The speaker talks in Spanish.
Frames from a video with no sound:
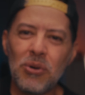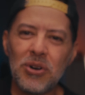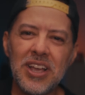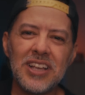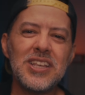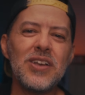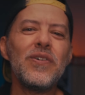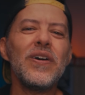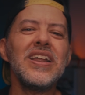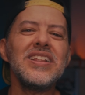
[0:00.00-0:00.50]

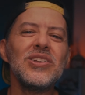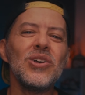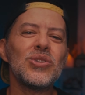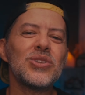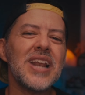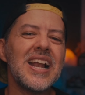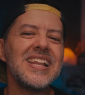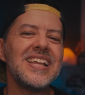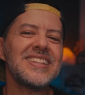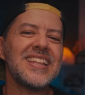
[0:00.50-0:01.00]
Porque si fueran de
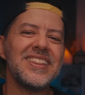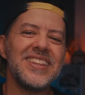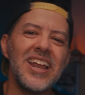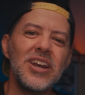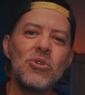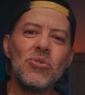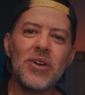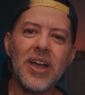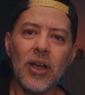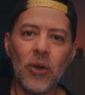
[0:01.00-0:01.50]
Australia
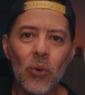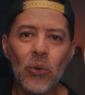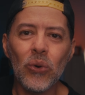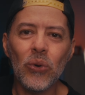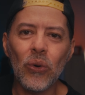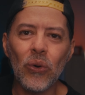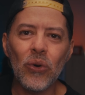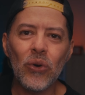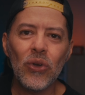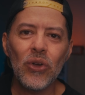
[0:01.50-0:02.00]
tendrían un
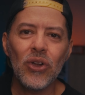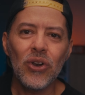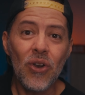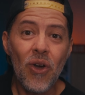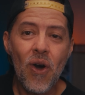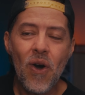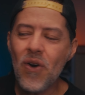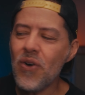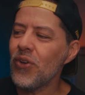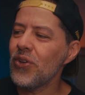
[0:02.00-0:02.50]
canguro,
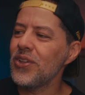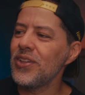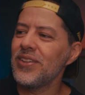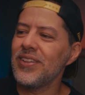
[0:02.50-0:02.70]
¿no?